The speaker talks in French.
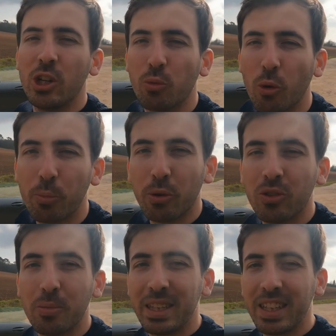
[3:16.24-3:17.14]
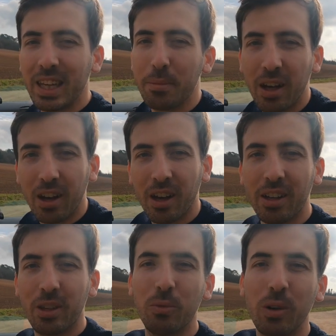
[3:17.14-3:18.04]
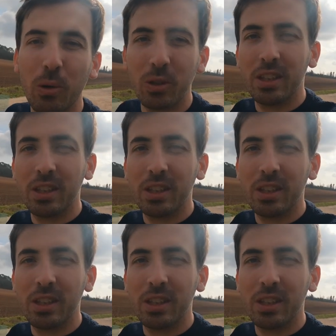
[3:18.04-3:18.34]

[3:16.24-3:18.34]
Je vous propose de mettre les caméras et on va rouler